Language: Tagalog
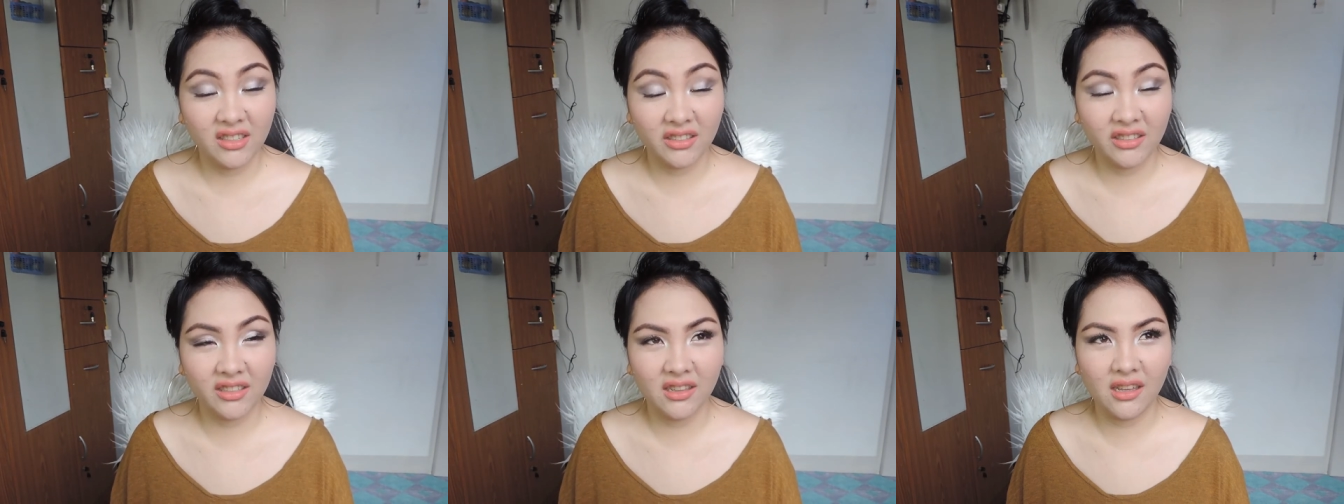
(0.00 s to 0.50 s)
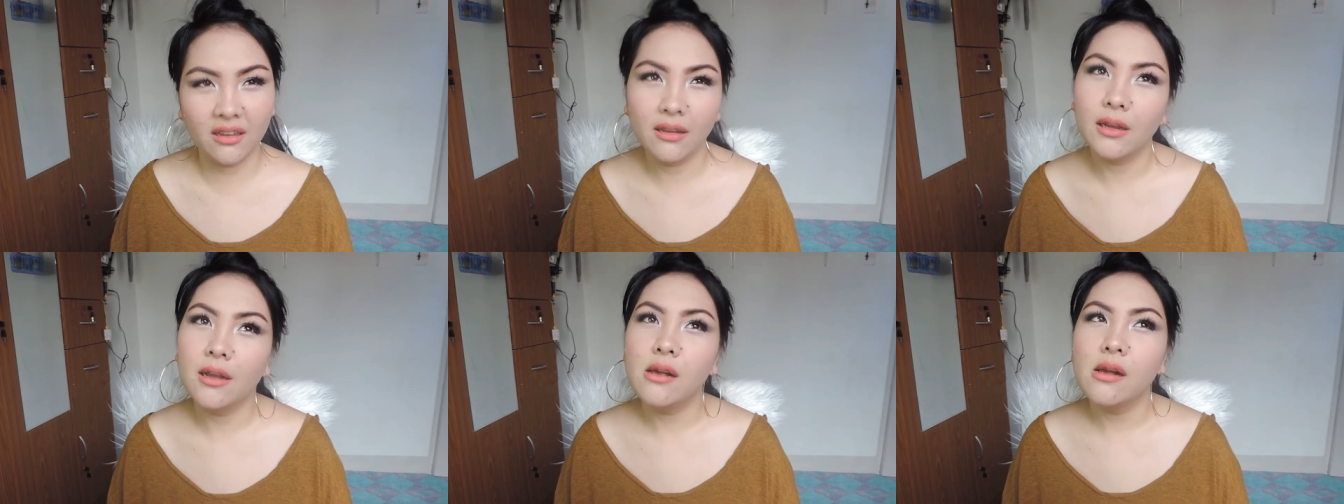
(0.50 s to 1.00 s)
seriously.
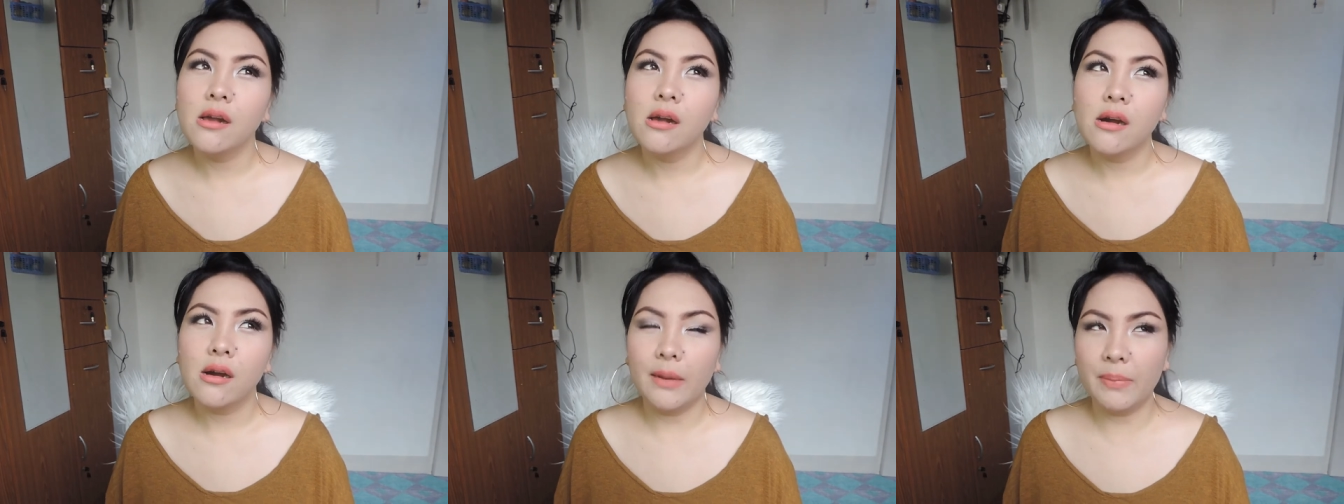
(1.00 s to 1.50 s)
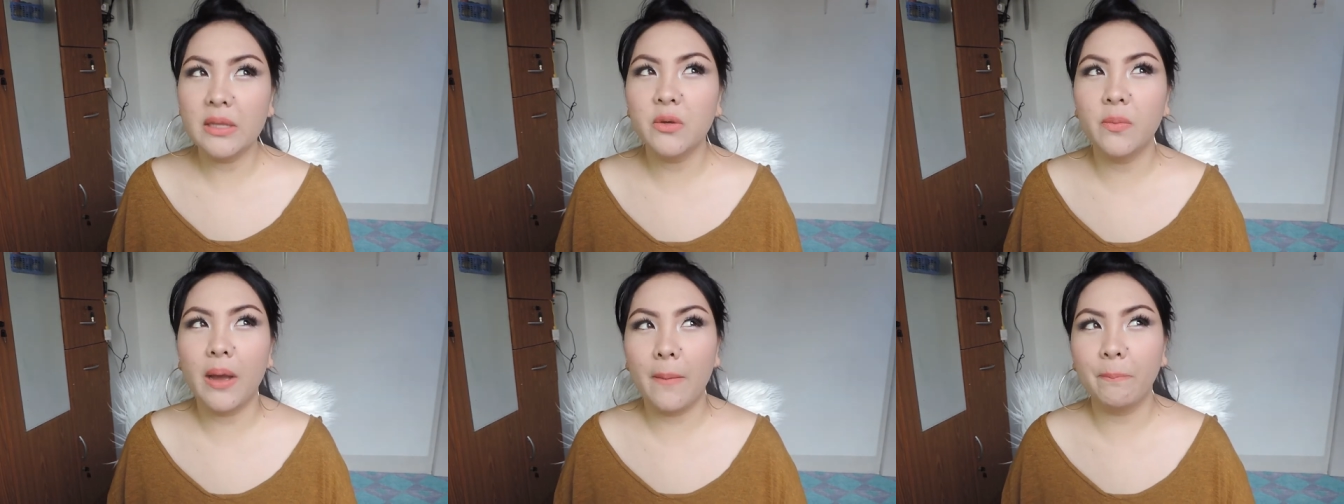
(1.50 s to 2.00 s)

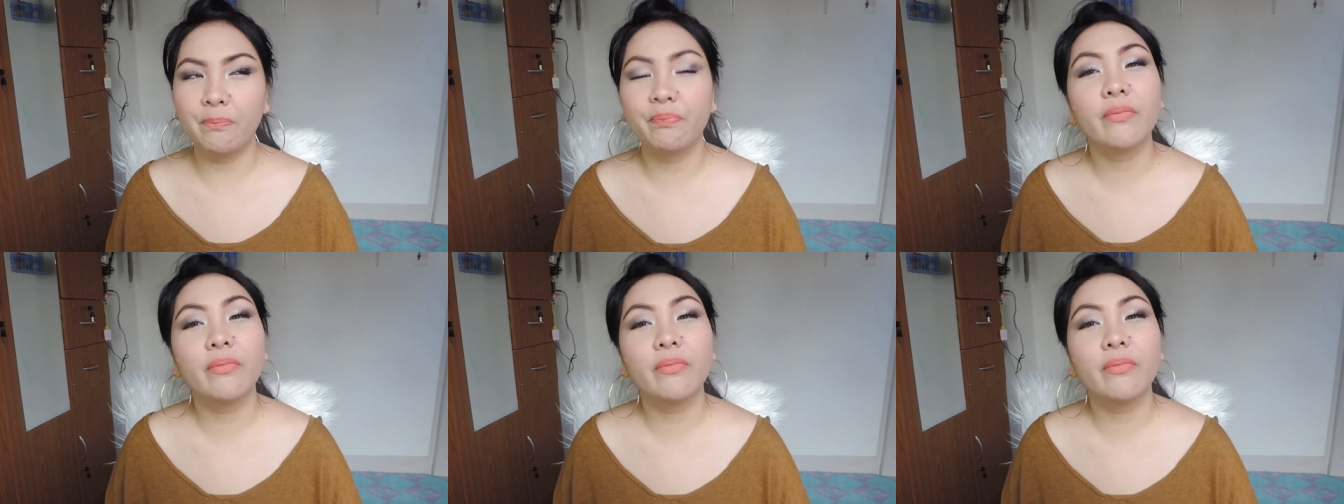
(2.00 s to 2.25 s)
Paano ba?